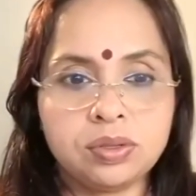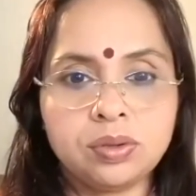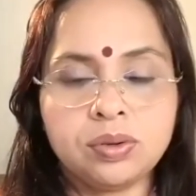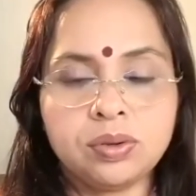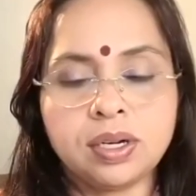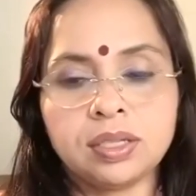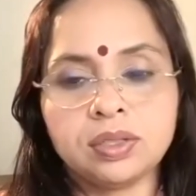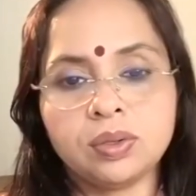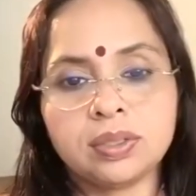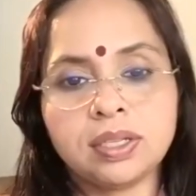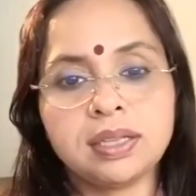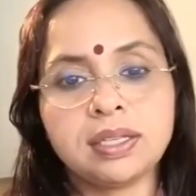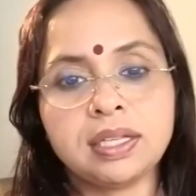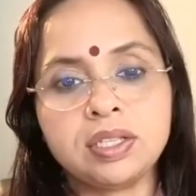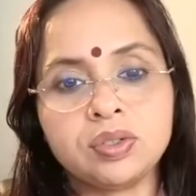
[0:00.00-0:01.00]
जो अर्थ होता
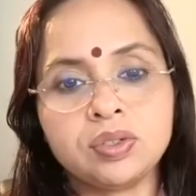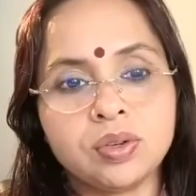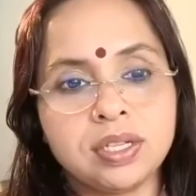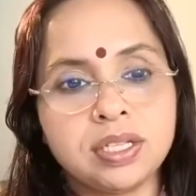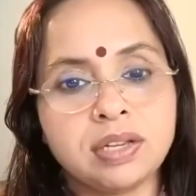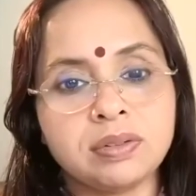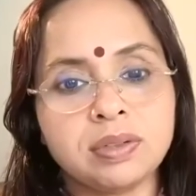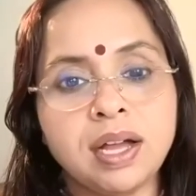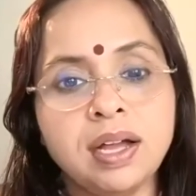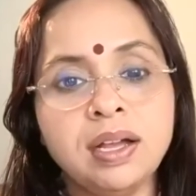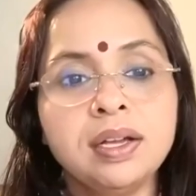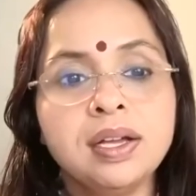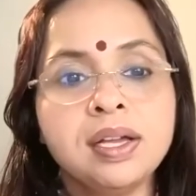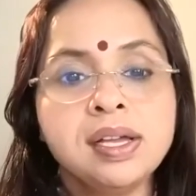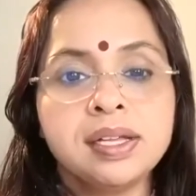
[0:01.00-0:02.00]
है तैतीस कोटि देवता
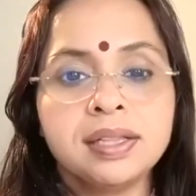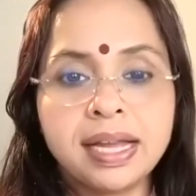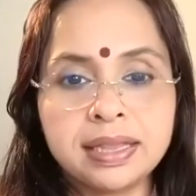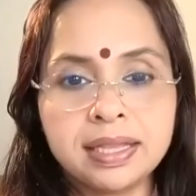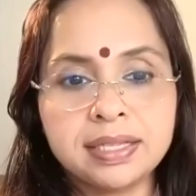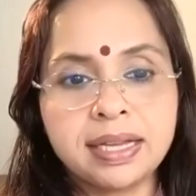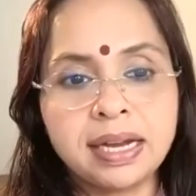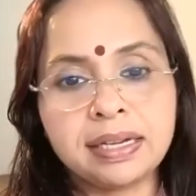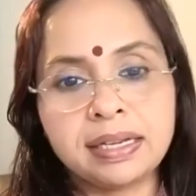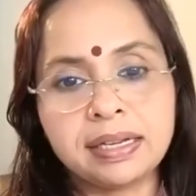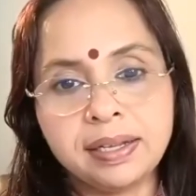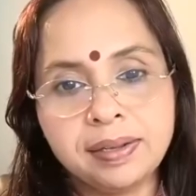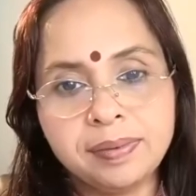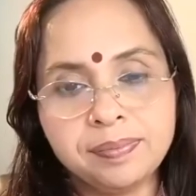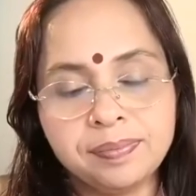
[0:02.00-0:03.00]
तैतीस
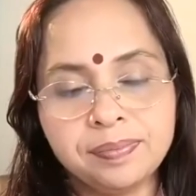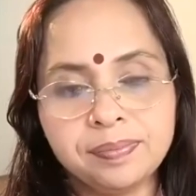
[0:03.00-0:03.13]
कैटेगरी